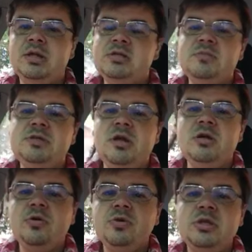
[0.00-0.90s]
На самом деле,
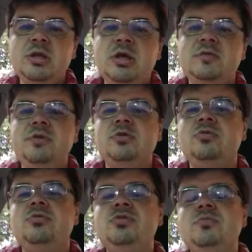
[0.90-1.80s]
кроткий ответ,
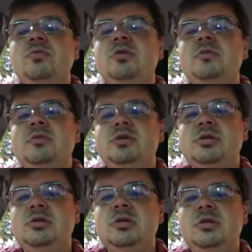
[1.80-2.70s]
он очень многие
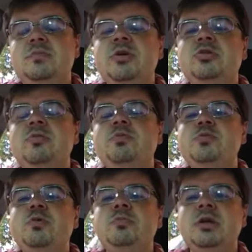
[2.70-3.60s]
вещи делает. Поэтому
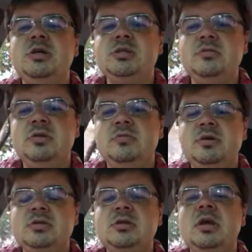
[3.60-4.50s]
пусть Бог благословит
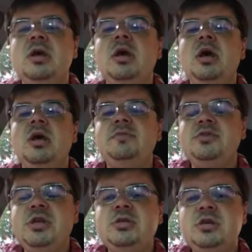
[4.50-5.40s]
вас.
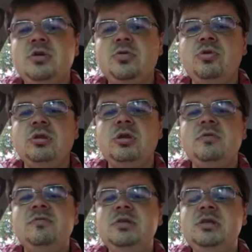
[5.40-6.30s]
Отвечайте
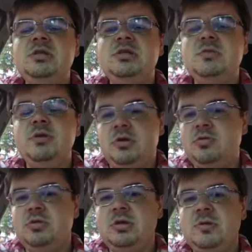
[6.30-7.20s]
кротко, ведите себя
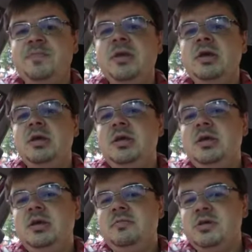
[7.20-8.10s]
кротко.
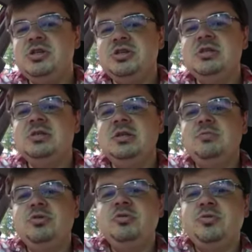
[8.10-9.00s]
И ваша жизнь, она
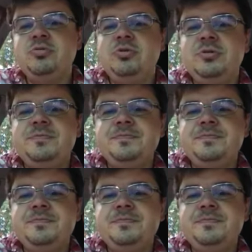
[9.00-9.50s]
будет другой.